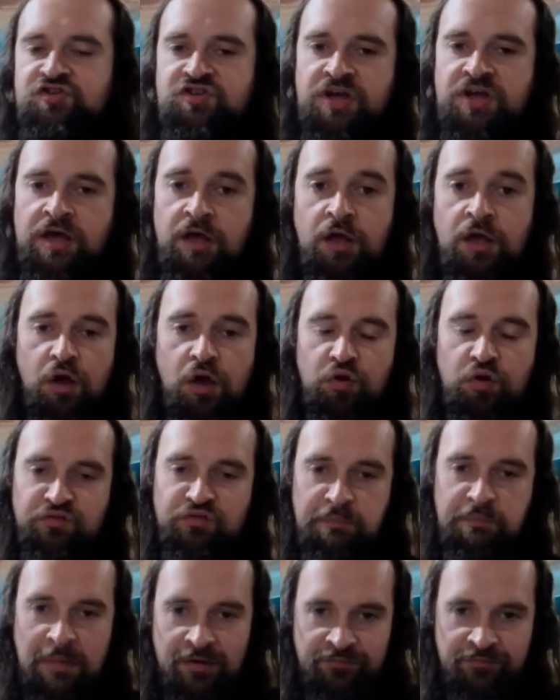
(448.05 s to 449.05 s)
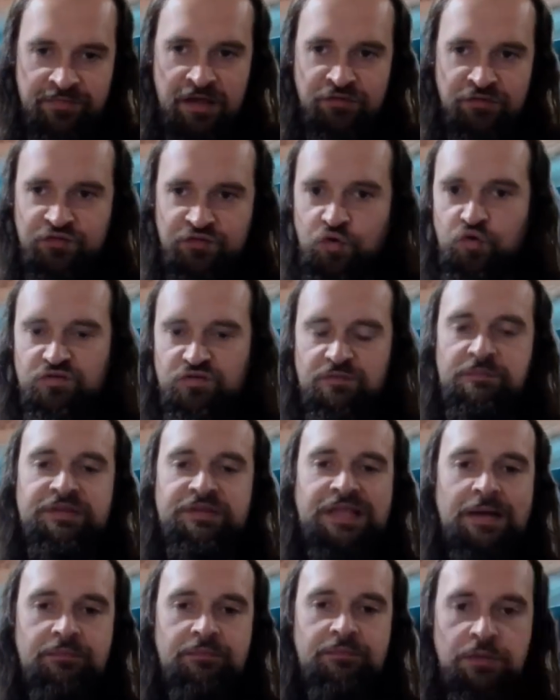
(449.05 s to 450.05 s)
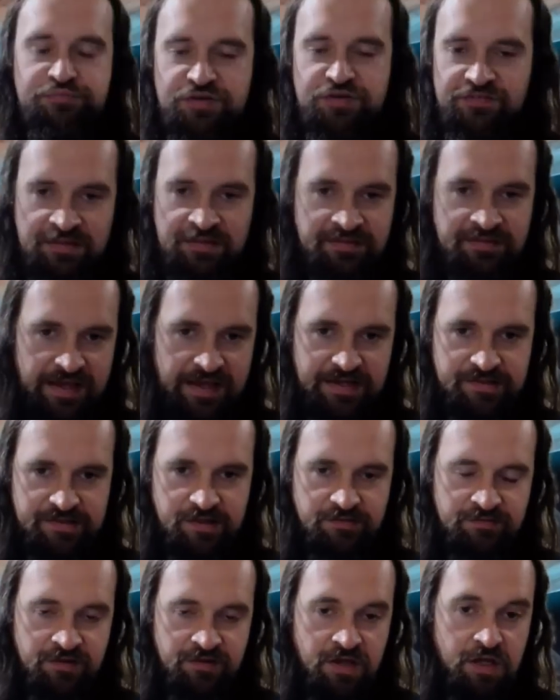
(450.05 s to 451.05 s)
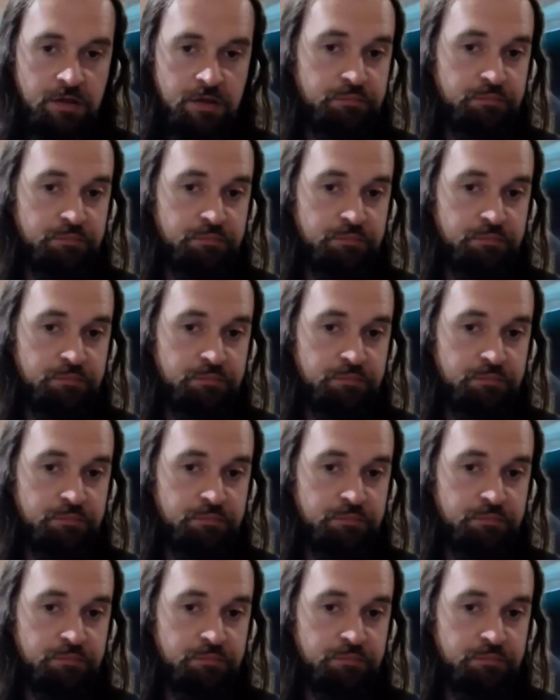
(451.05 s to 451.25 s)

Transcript: że rozmawia z kosmitami przez internet.